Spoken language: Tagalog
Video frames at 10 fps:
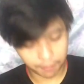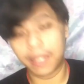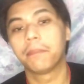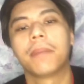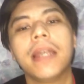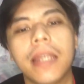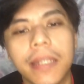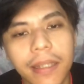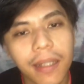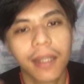Type.
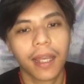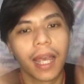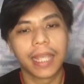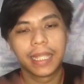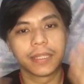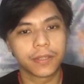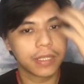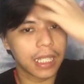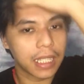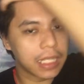
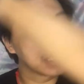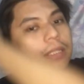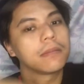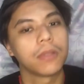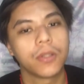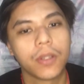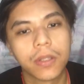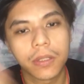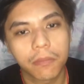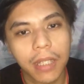Suntayin natin siya matuyo
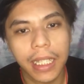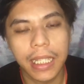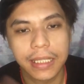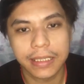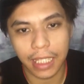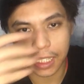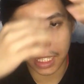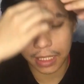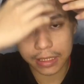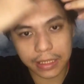ng mga ilang
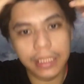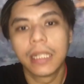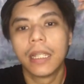seconds.